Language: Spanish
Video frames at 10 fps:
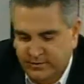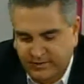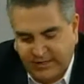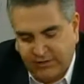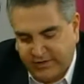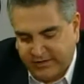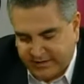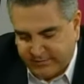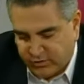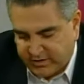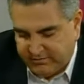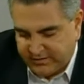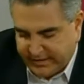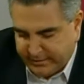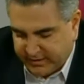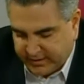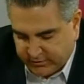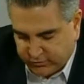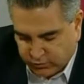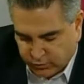Qué es lo que tenemos que evitar para que
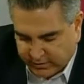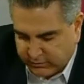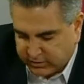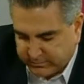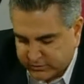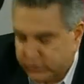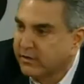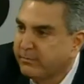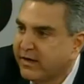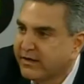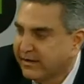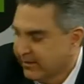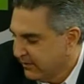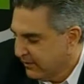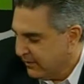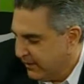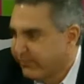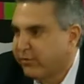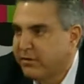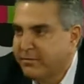no ocurra lo que pasó en España. El
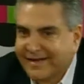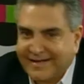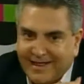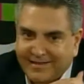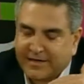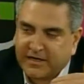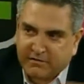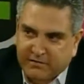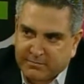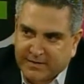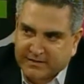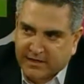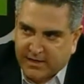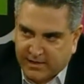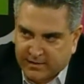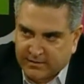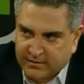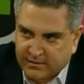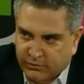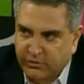problema es que nadie quiere ver más allá.
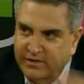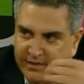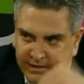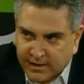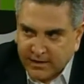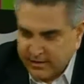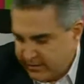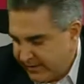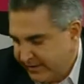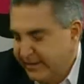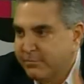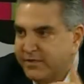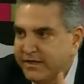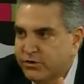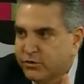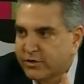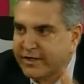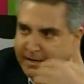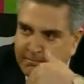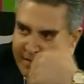Hoy día están viendo
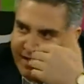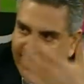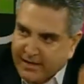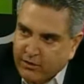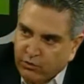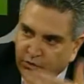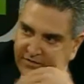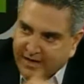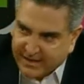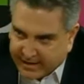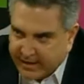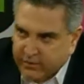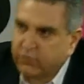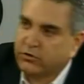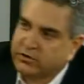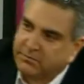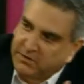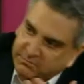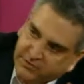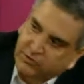quién va a ganar o no va a ganar con los 3
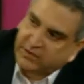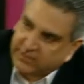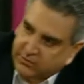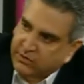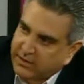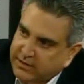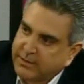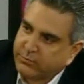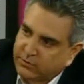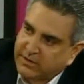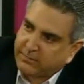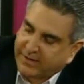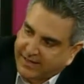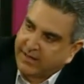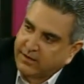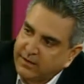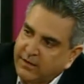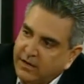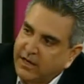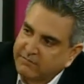mil millones de dólares que podría pagar
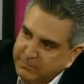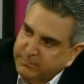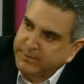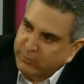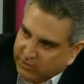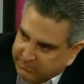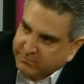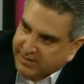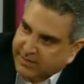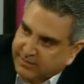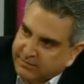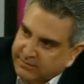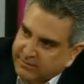la DP por limpiar.